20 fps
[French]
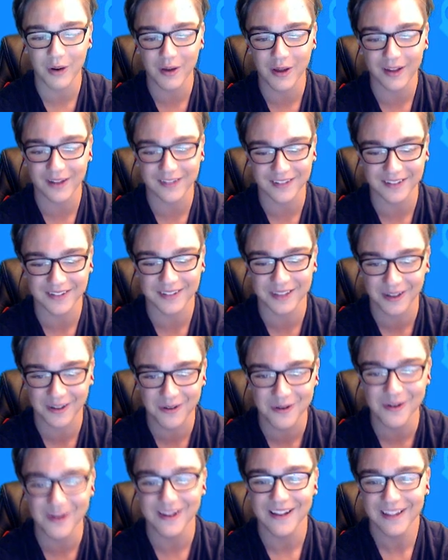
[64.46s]
ça c'est
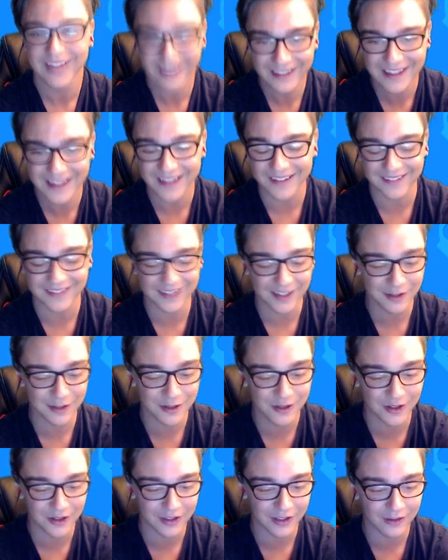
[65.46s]
cool. Yes, ça je suis
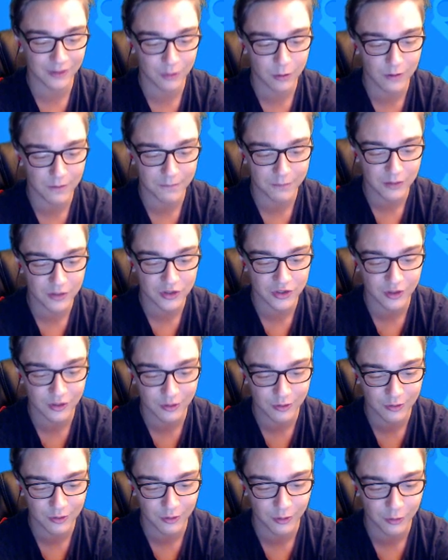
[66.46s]
content. Du coup en plus j'ai du
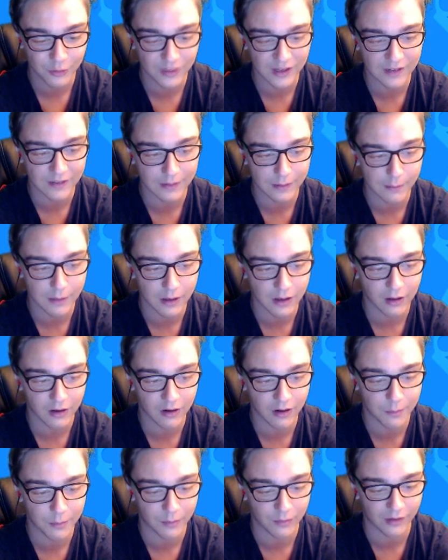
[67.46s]
coup le nouvel événement.
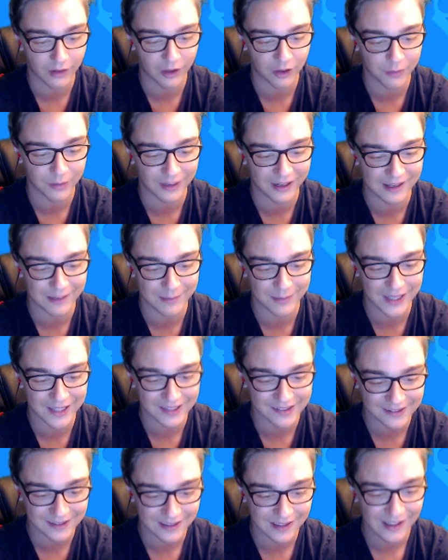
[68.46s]
Hop, on va récupérer les
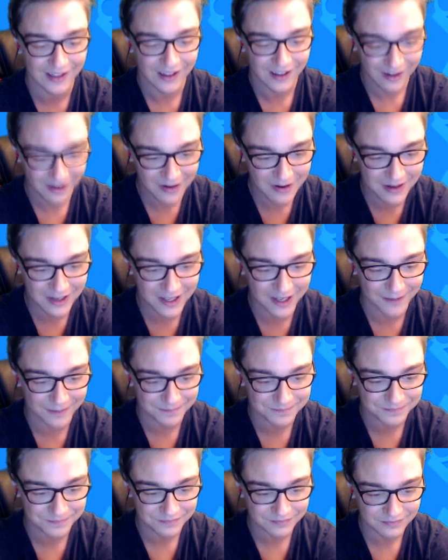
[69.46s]
pièces. Ok.
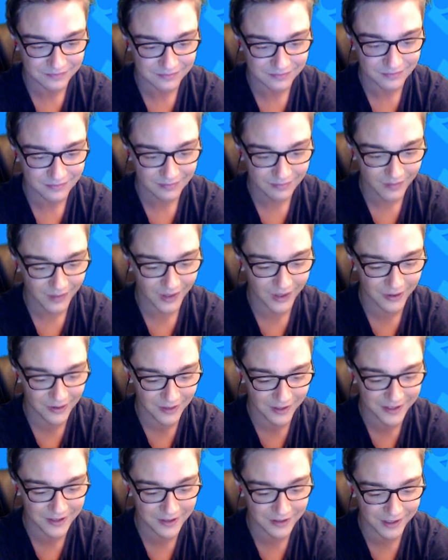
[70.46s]

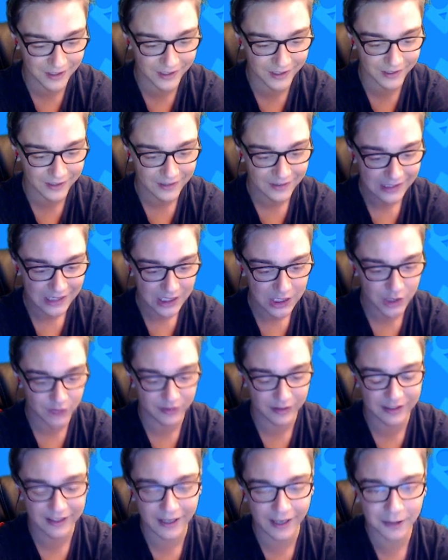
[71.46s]
Ok, ok, je vais
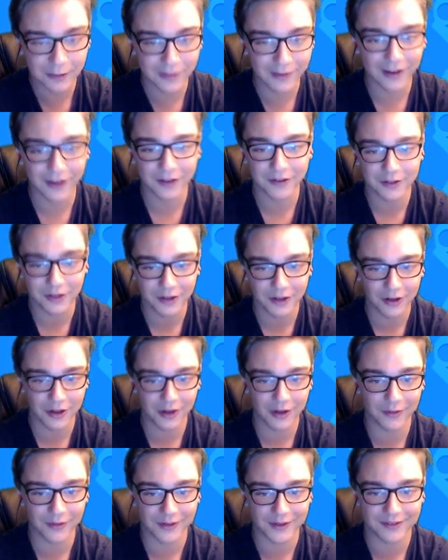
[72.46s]
direct ouvrir un autre
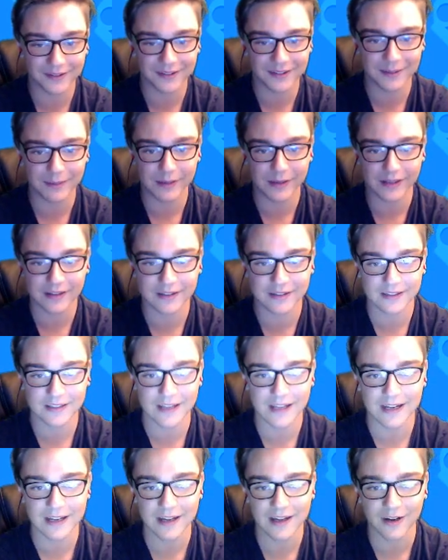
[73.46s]
coffre, c'est parti,
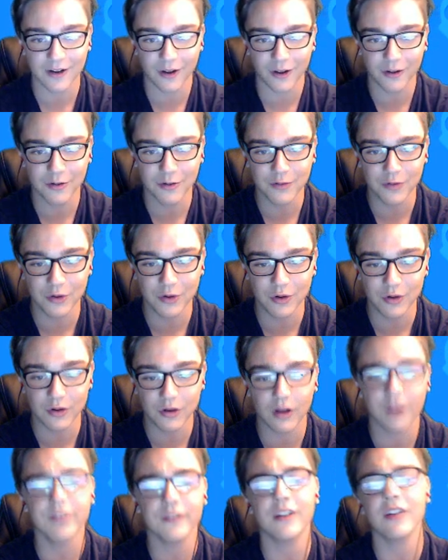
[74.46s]
allez, encore un nouveau,
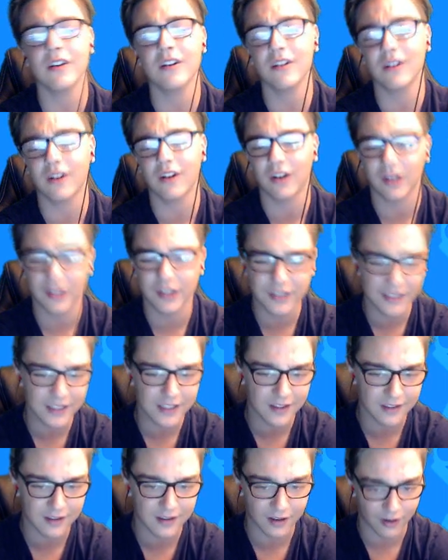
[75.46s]
oh non, un
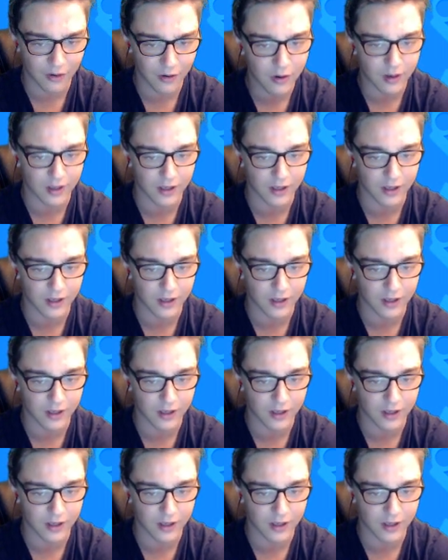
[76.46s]
élixir, ok,